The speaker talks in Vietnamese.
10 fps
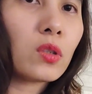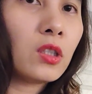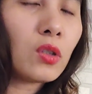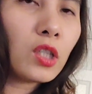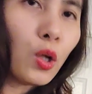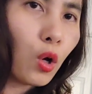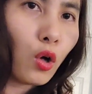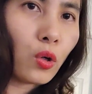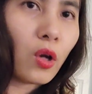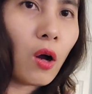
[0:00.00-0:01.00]
nó nhiều cái
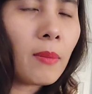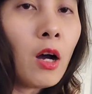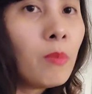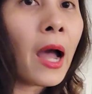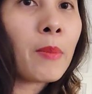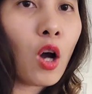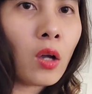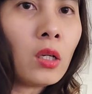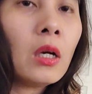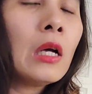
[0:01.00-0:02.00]
gói nhỏ nhỏ lắm hơn 20 gói
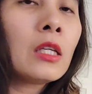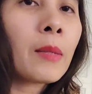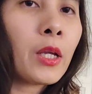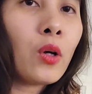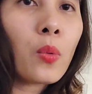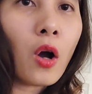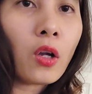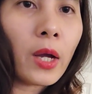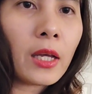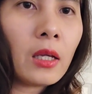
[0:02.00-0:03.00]
cơ nhưng năm nay nó không có
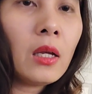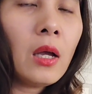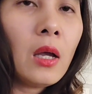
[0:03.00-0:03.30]
cái loại đấy